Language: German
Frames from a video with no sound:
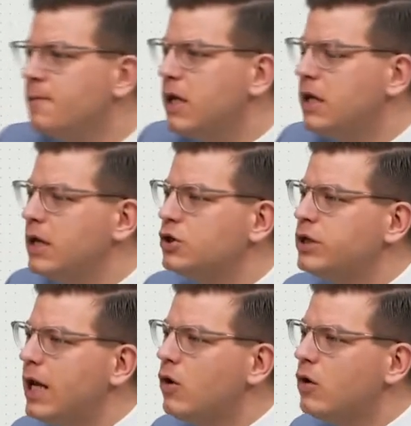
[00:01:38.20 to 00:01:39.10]
in den
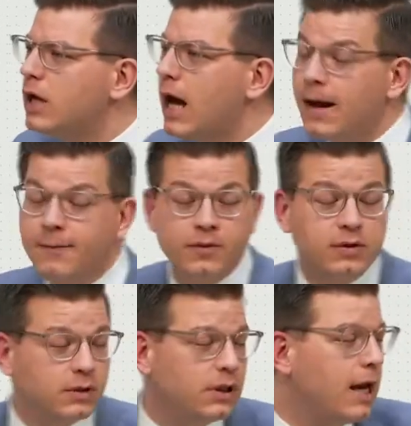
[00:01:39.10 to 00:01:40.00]

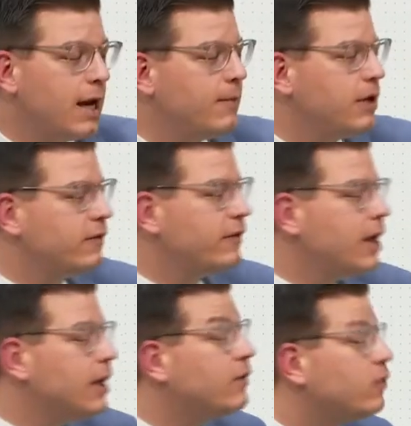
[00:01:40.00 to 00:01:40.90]
Stellungnahmen der
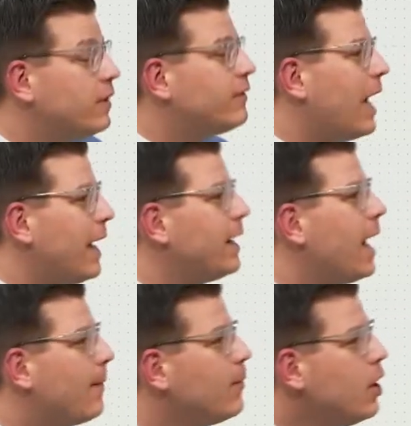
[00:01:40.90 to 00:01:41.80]
Ministerien zu diesen
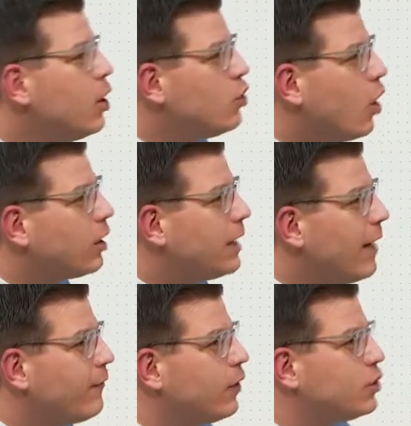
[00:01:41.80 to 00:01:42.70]
Eingaben noch
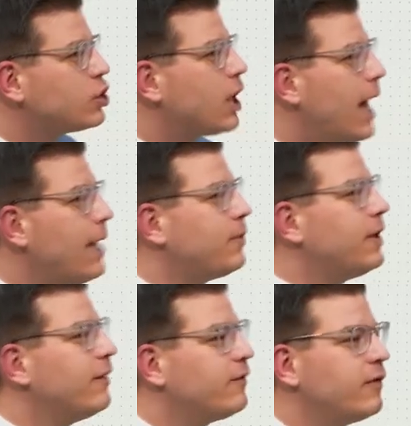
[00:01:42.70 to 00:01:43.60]
davon schreibt,
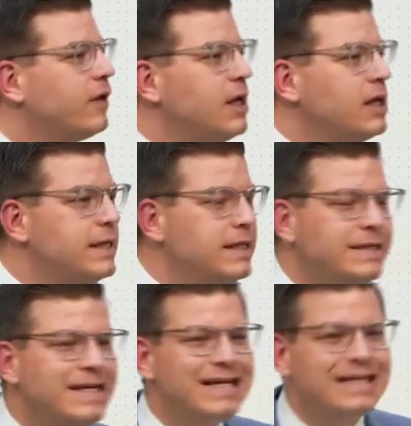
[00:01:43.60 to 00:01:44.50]
dass die
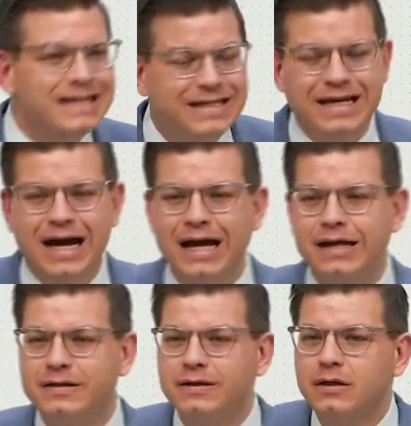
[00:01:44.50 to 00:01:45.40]

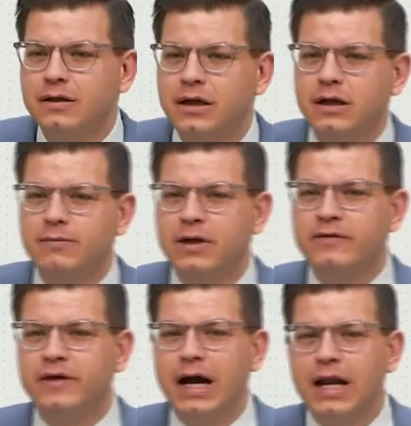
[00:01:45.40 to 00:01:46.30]
Tätigkeit der
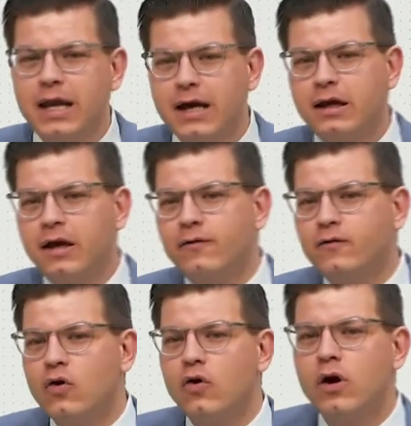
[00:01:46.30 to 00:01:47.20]

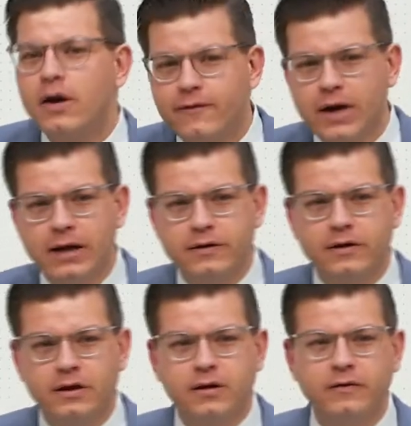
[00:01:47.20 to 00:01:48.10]
Gymnasiallehrkräfte
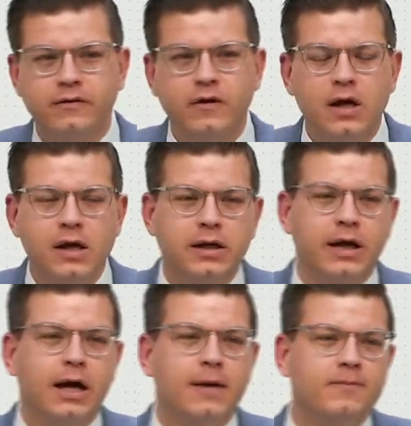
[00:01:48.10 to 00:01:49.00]
höherwertig ist,
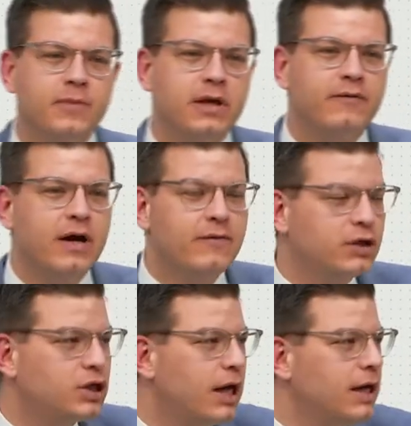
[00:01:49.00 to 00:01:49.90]
ja, der war
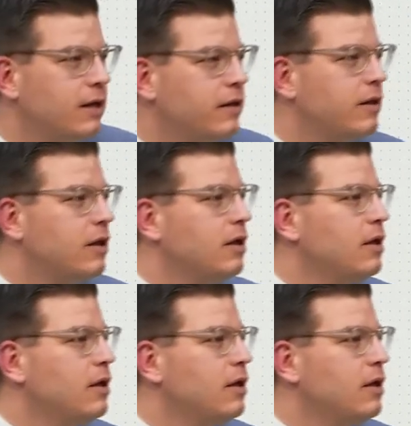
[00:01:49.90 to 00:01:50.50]
wahrscheinlich